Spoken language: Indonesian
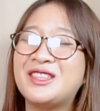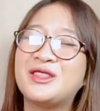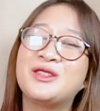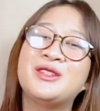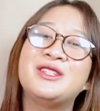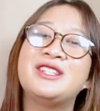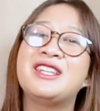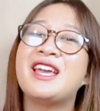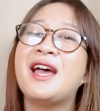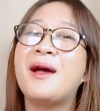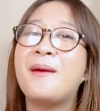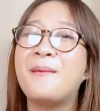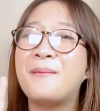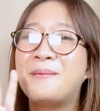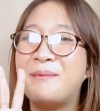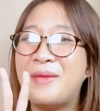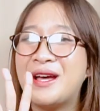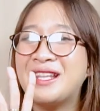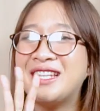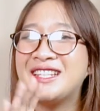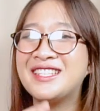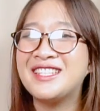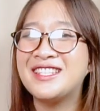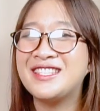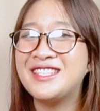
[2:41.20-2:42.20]
itu dia
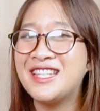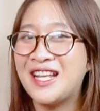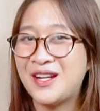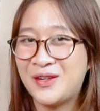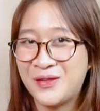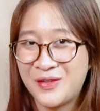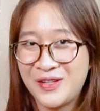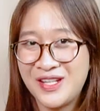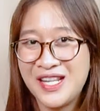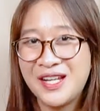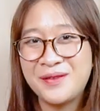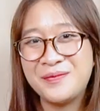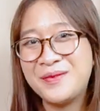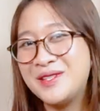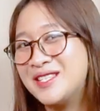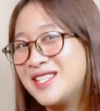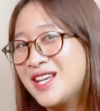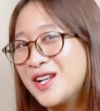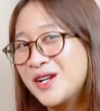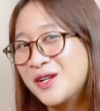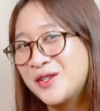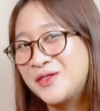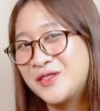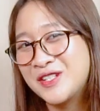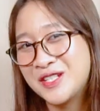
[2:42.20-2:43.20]
empat essential oil yang
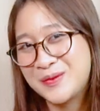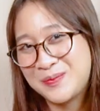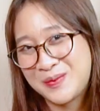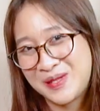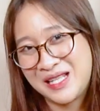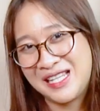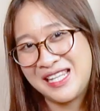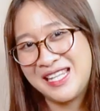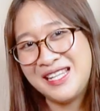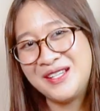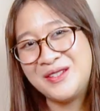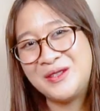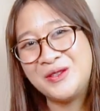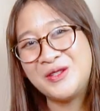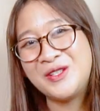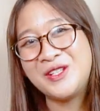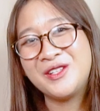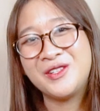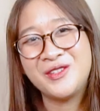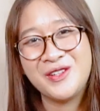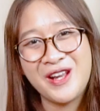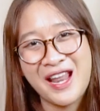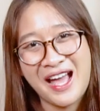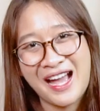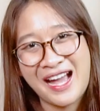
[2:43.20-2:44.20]
bisa rovers pilih untuk
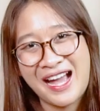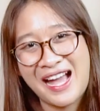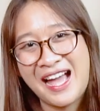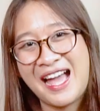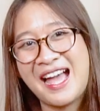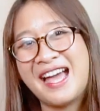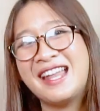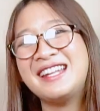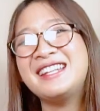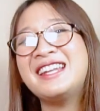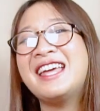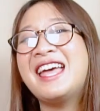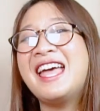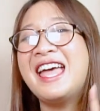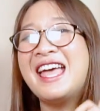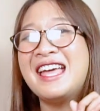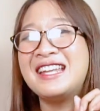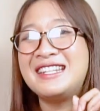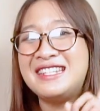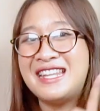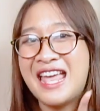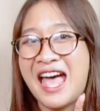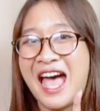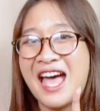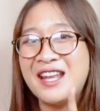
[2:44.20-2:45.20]
digunakan
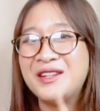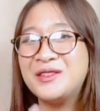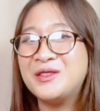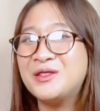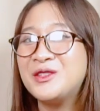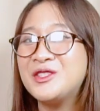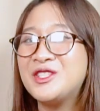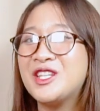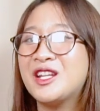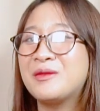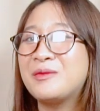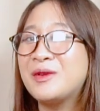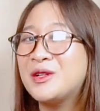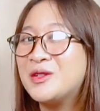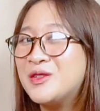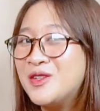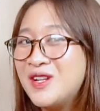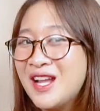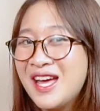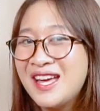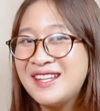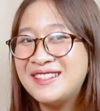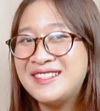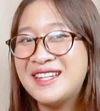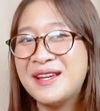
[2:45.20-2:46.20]
dan untuk cara
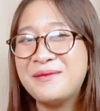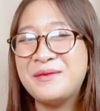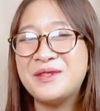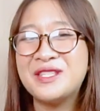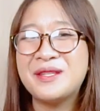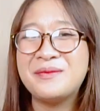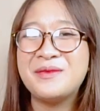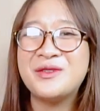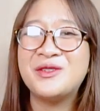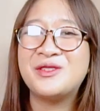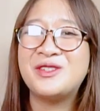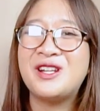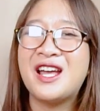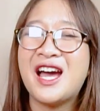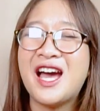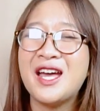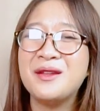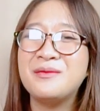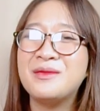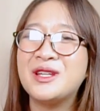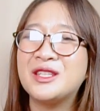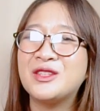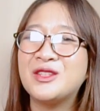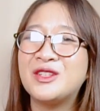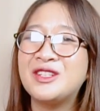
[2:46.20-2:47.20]
penggunaannya bisa menggunakan
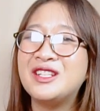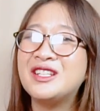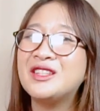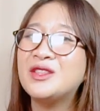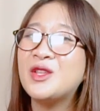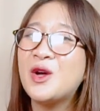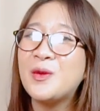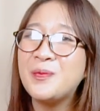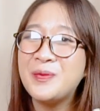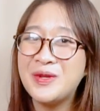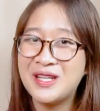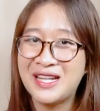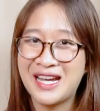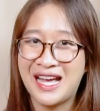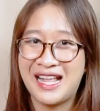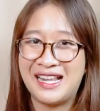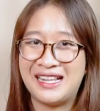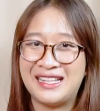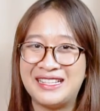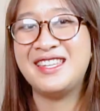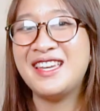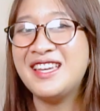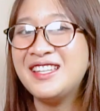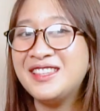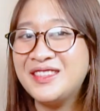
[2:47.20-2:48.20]
metode
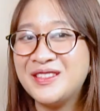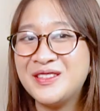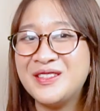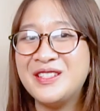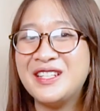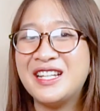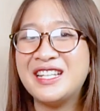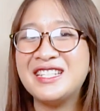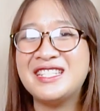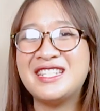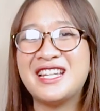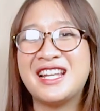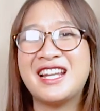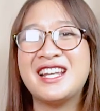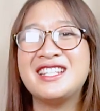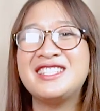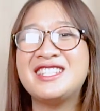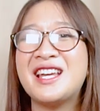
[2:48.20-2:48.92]
topikal, yaitu dengan cara